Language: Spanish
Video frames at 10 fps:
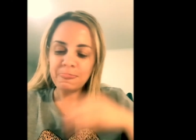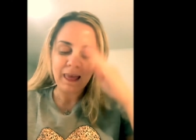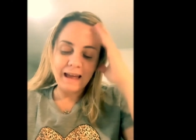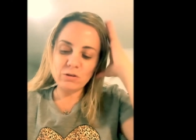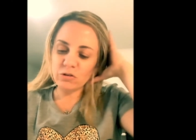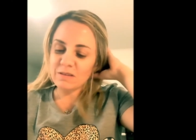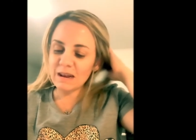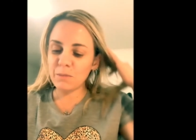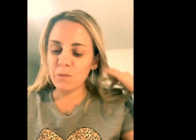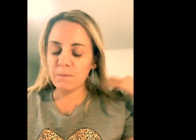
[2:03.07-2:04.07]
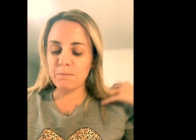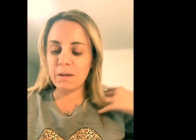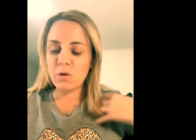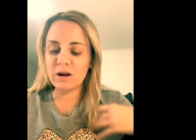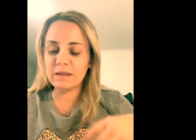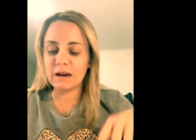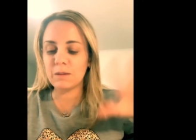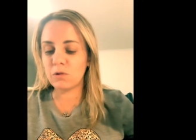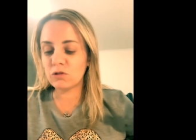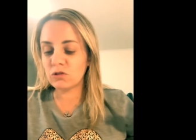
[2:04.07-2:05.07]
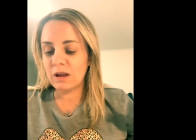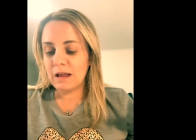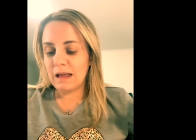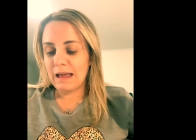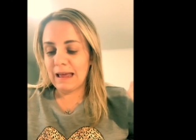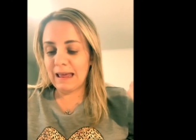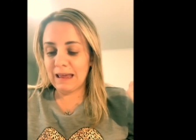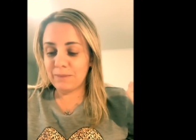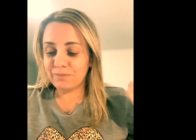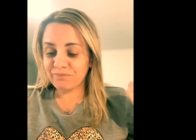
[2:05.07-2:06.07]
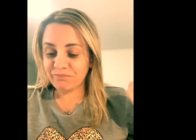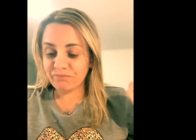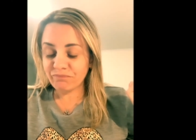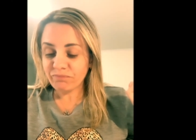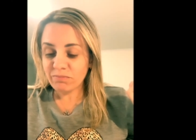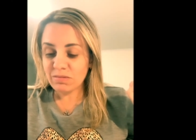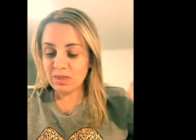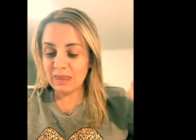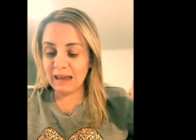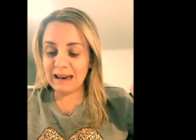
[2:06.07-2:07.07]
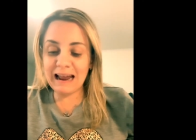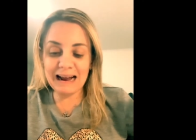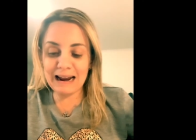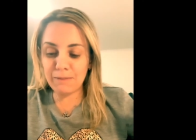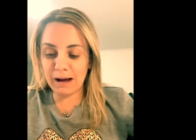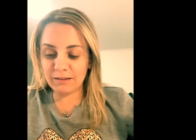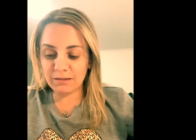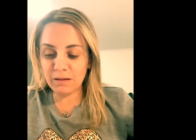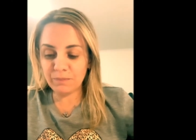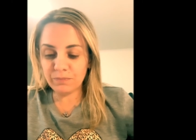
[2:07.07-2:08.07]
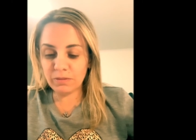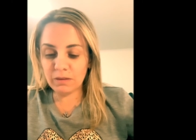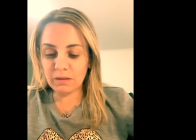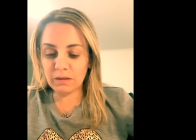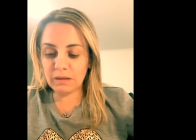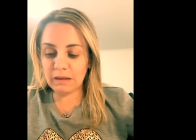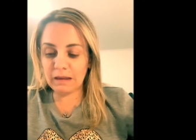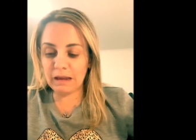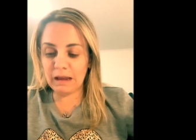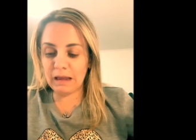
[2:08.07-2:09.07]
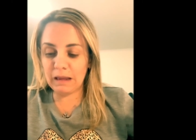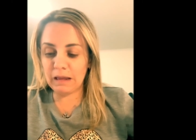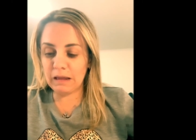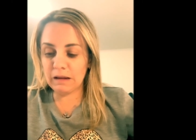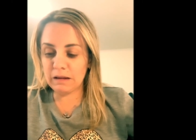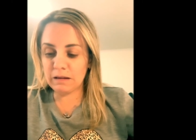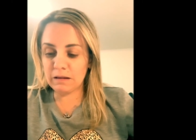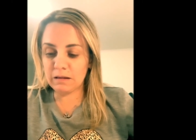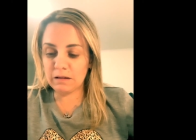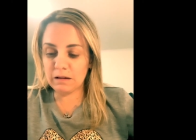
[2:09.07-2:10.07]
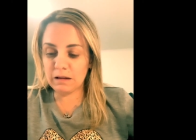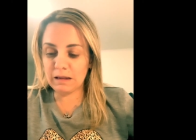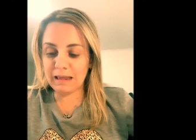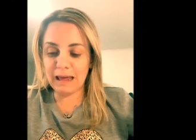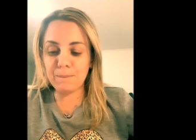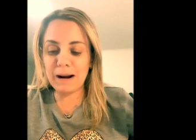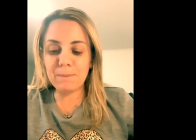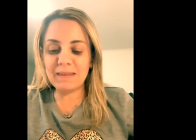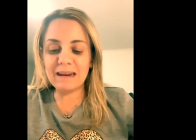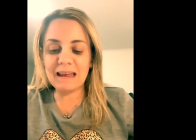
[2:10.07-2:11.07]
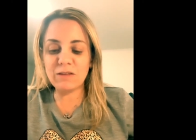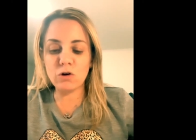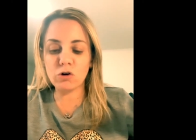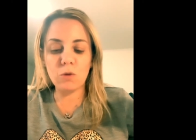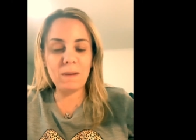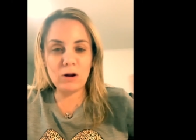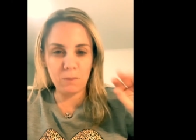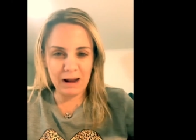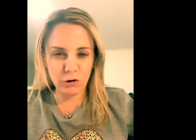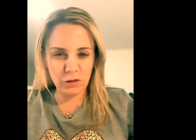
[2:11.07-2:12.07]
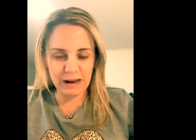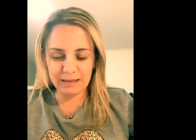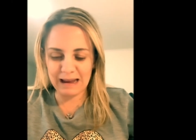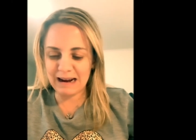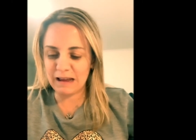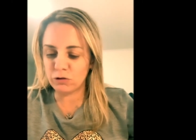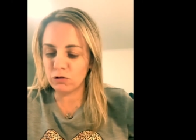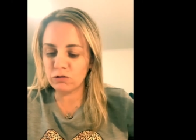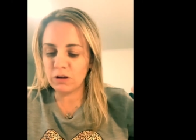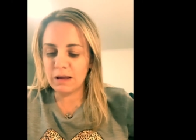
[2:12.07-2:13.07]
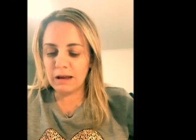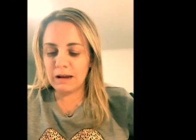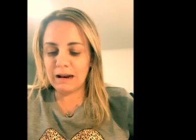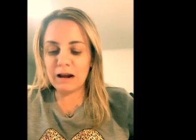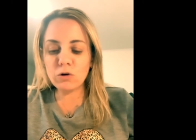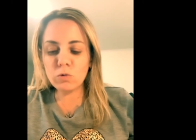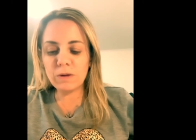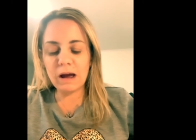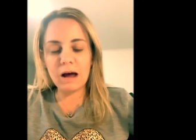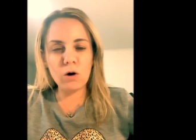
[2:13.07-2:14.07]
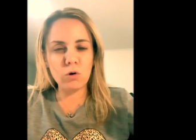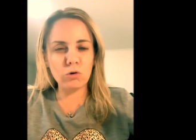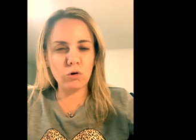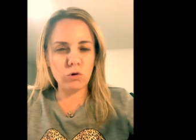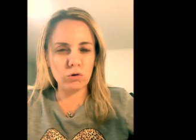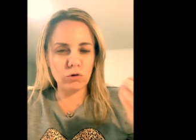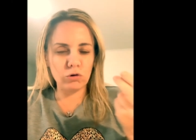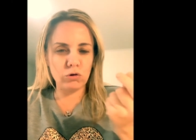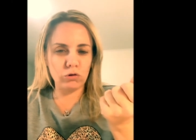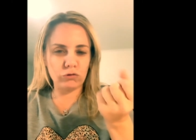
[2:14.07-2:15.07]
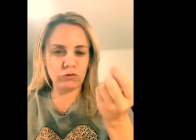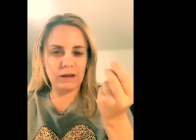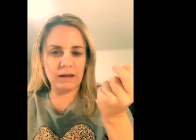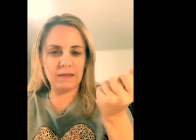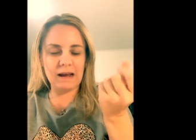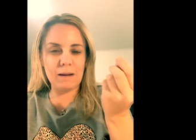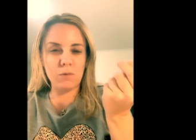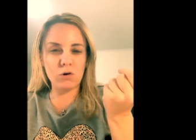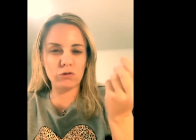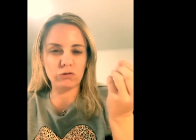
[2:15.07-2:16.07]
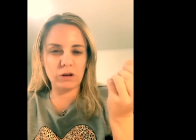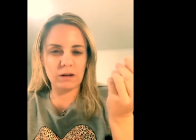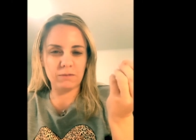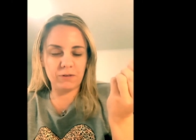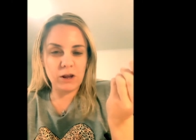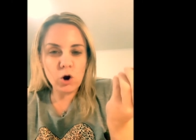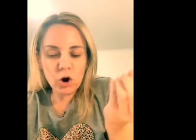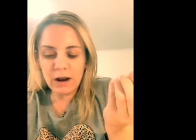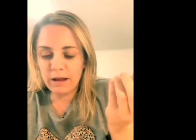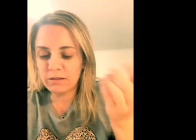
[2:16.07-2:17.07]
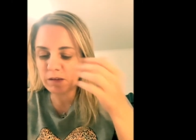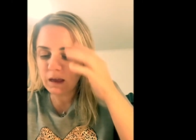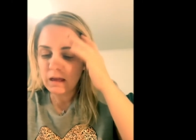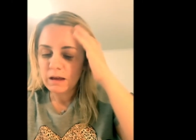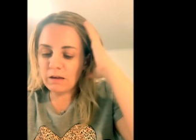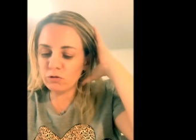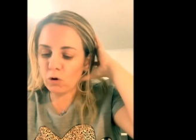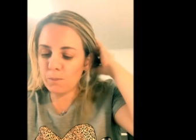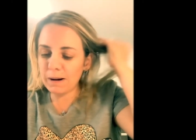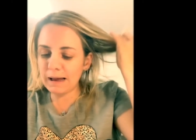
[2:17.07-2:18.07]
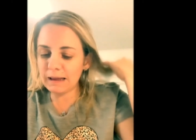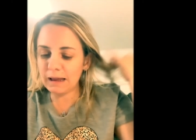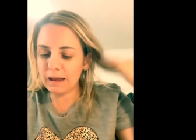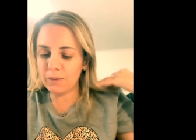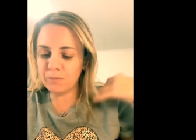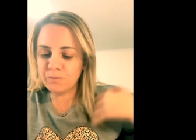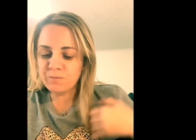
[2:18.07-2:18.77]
Entonces tenemos, vemos que tenemos eh, la calabaza, que, que, es para pedir que Dios rompa los malos decretos, las rubias o, los, eh, digamos, eh, frijoles, que son para que,